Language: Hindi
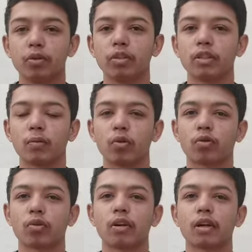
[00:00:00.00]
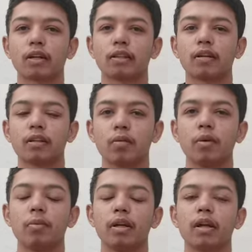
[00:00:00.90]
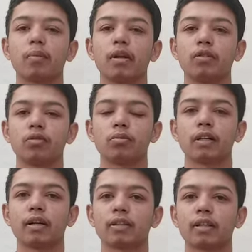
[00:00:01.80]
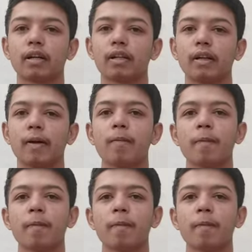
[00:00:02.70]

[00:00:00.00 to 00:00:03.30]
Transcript: जब लॉकडाउन लगा था तभी मैंने अपना यूट्यूब चैनल स्टार्ट किया